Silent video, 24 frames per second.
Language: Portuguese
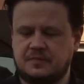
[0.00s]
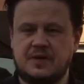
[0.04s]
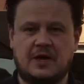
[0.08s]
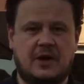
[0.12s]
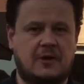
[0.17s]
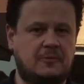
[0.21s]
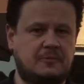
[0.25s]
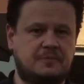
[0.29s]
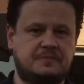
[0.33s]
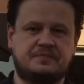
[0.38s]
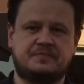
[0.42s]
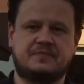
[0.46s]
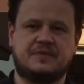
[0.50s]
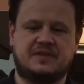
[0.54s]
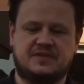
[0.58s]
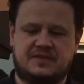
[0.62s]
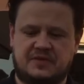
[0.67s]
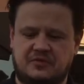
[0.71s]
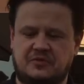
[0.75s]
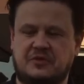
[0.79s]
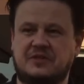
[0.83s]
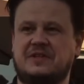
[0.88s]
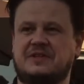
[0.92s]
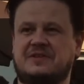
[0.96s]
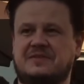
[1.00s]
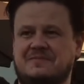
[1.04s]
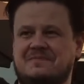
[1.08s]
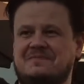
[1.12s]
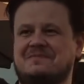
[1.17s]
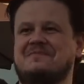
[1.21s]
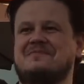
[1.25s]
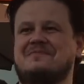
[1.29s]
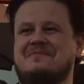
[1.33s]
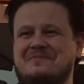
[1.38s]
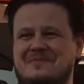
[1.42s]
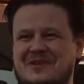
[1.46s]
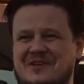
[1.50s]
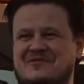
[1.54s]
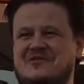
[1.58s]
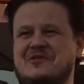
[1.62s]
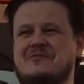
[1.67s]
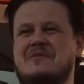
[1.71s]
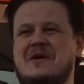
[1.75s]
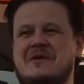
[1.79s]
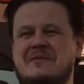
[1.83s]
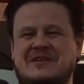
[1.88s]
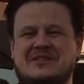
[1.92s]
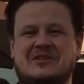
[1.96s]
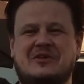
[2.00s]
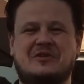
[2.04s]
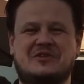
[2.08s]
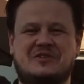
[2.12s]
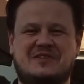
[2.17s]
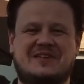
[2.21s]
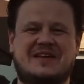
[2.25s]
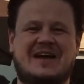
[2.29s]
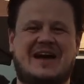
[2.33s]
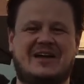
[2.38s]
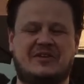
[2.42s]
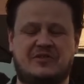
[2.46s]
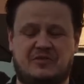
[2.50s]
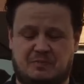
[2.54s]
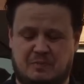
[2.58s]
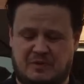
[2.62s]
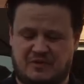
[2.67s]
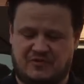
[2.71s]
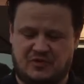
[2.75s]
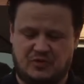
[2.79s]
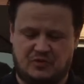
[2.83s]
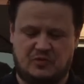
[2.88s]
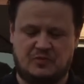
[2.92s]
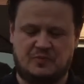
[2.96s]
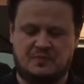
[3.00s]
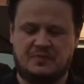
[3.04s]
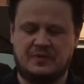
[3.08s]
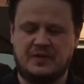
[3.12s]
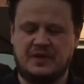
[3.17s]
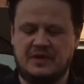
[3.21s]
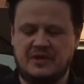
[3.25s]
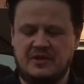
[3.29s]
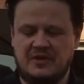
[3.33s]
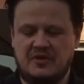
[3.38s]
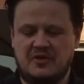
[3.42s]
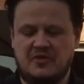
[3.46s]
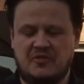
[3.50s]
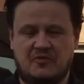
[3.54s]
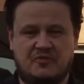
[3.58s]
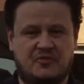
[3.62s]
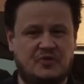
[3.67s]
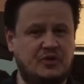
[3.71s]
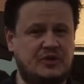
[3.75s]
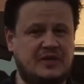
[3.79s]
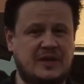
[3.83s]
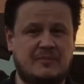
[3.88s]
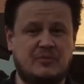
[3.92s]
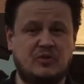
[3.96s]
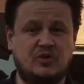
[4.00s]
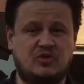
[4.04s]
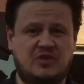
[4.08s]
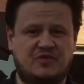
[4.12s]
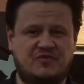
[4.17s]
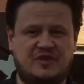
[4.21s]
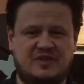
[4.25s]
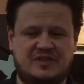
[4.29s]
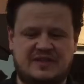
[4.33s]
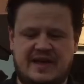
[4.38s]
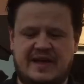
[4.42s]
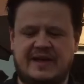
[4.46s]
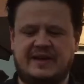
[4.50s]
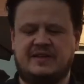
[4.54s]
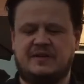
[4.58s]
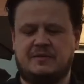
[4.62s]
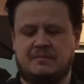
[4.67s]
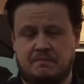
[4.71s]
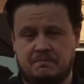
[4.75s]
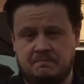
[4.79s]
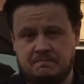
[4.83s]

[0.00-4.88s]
Bom, segunda, perfil bem mais adocicado, perfil com fruta muito evidente,